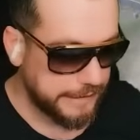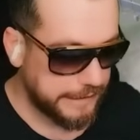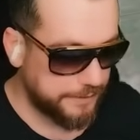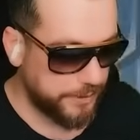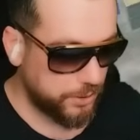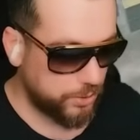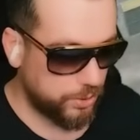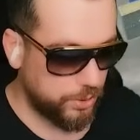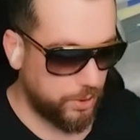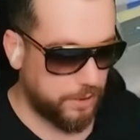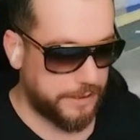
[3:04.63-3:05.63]
gemiye
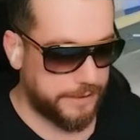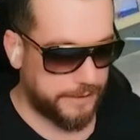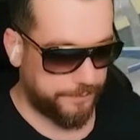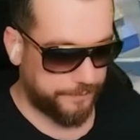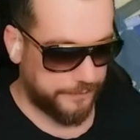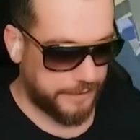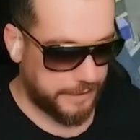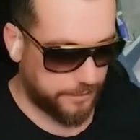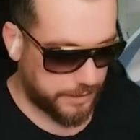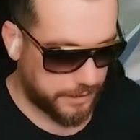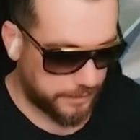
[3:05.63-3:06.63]
doğru yol alırım.
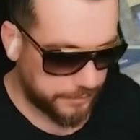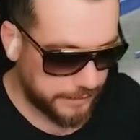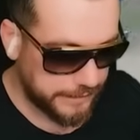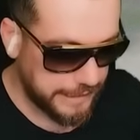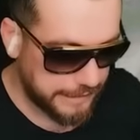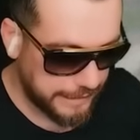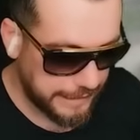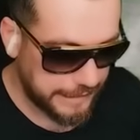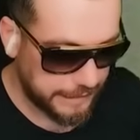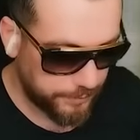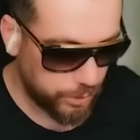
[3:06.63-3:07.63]
Hadi bakalım. Sizler de
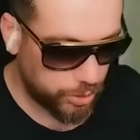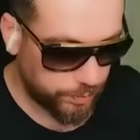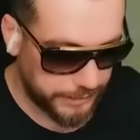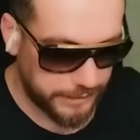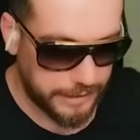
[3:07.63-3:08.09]
like atmayı unutmayın.